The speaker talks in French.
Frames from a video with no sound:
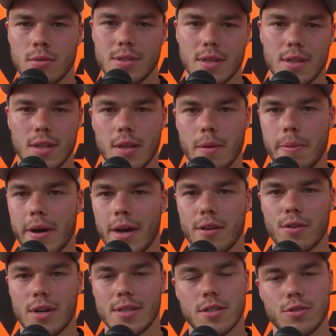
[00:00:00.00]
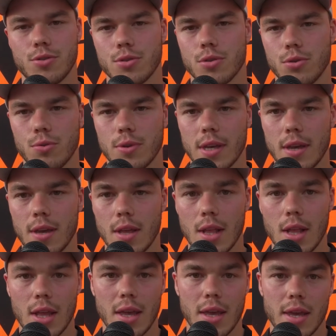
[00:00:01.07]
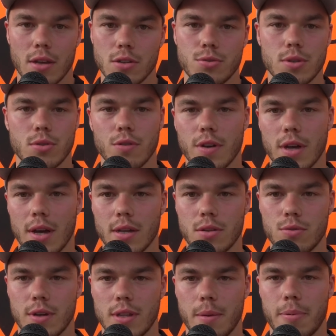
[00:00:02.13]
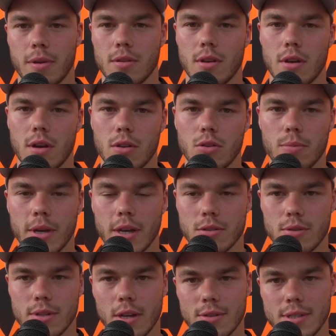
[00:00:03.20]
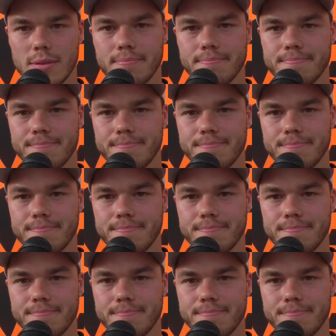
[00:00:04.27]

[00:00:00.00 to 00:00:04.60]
Cette année, pareil, voilà, c'est jusqu'au Touquet. Et ensuite, on verra. Tout va dépendre de, mes résultats aussi.